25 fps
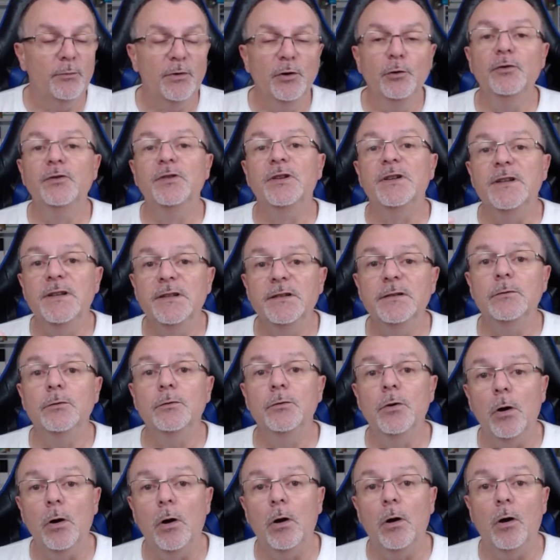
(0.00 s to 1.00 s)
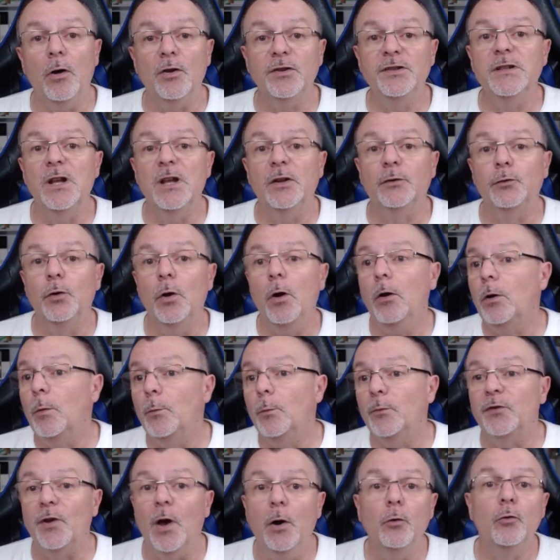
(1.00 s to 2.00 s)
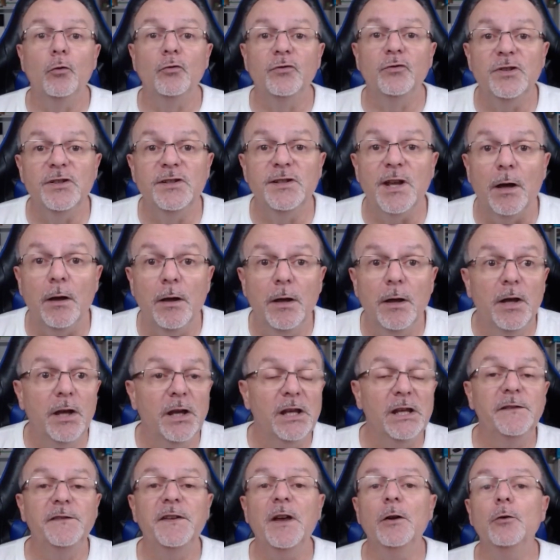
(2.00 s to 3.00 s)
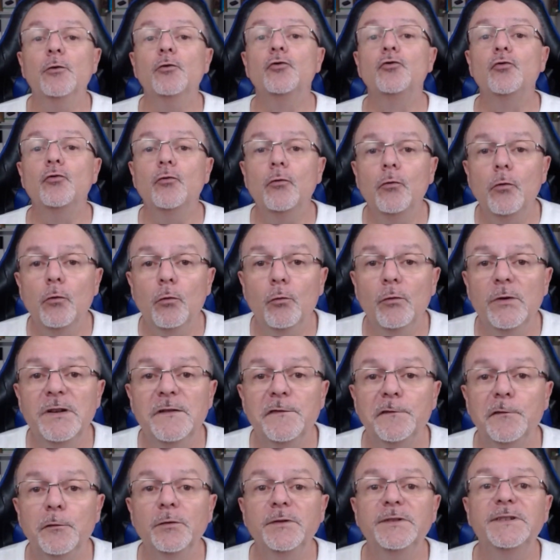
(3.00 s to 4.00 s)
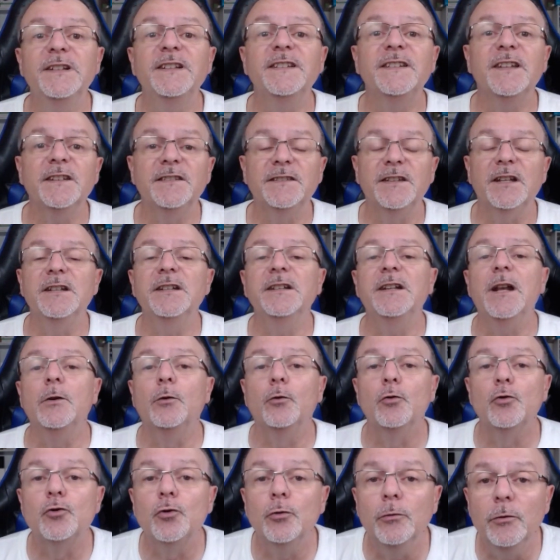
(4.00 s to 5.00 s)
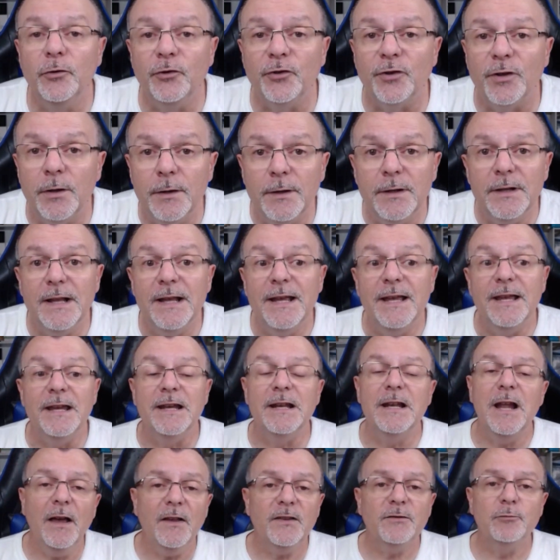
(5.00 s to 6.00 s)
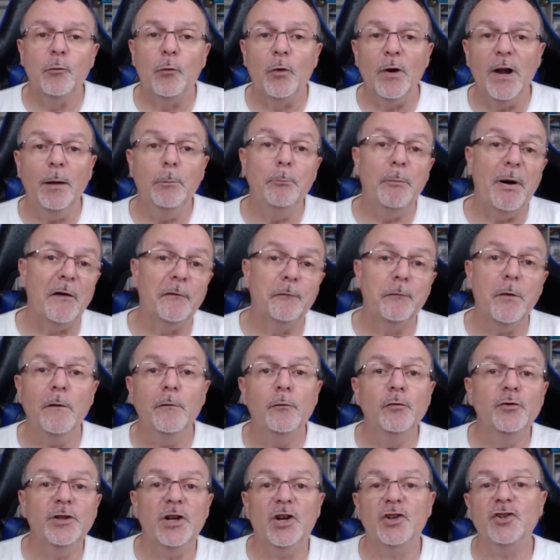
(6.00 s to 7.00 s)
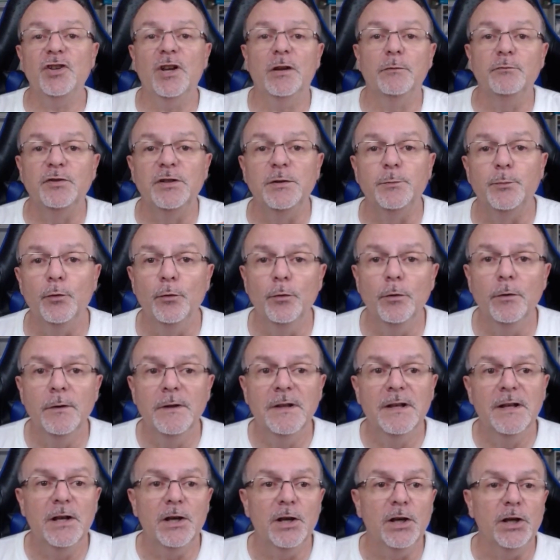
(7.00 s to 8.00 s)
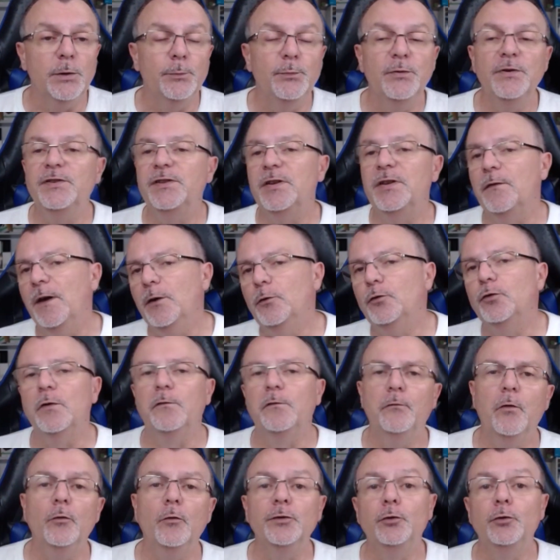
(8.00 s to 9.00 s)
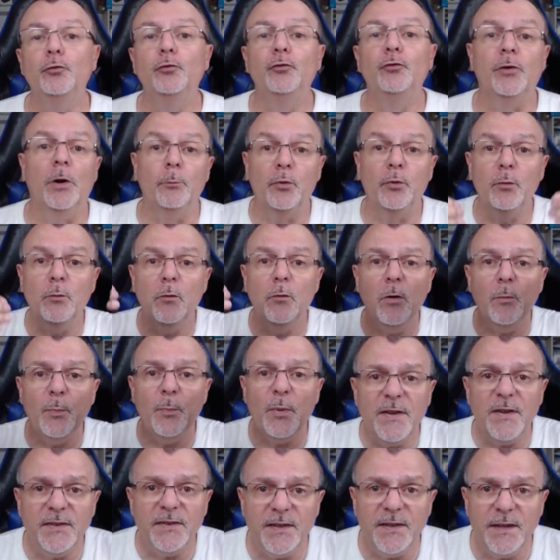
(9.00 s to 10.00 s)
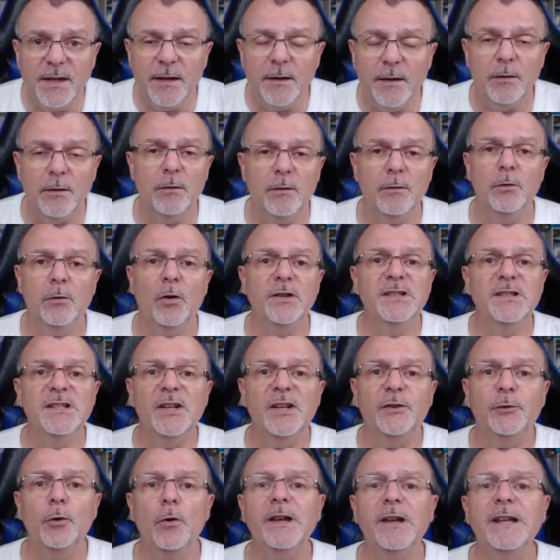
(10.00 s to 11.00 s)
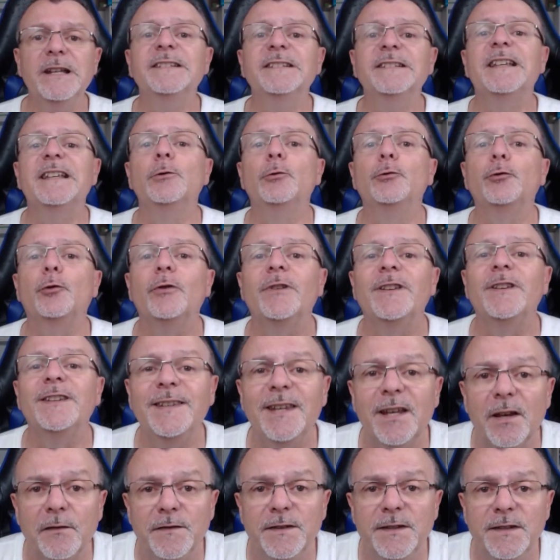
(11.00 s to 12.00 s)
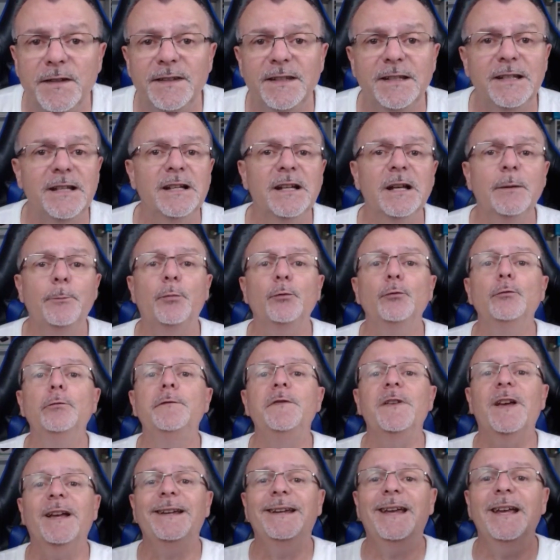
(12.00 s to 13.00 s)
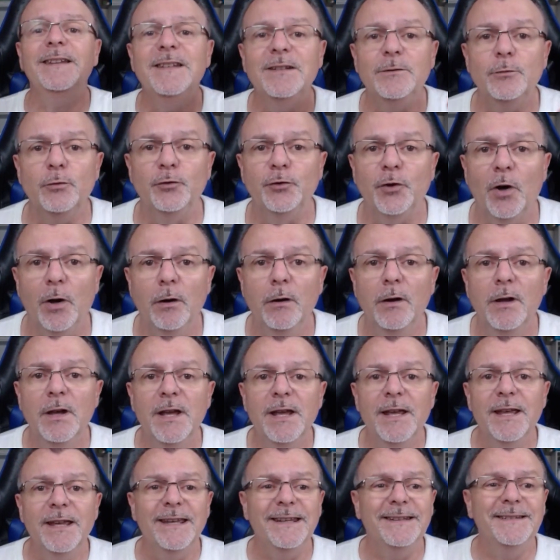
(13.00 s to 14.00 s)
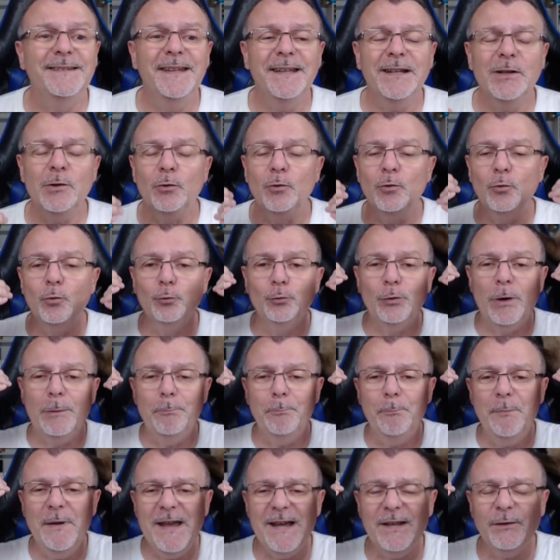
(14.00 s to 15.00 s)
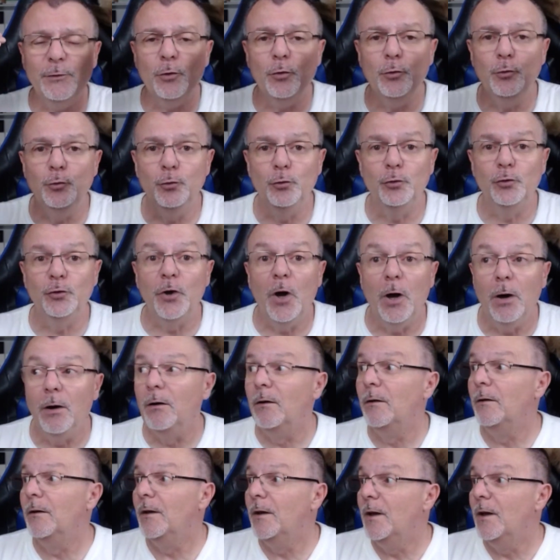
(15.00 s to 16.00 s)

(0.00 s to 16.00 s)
utilisent leur ordinateur comme ça au quotidien. Et vient le jour où il faut désinstaller quelque chose, et là à ce moment-là, parfois vous cherchez un petit peu, et puis c'est vrai que des fois on est tout simplement pressé. Euh, l'ordinateur, il est à notre service, il est là pour nous faire gagner du temps, et dès qu'on doit perdre du temps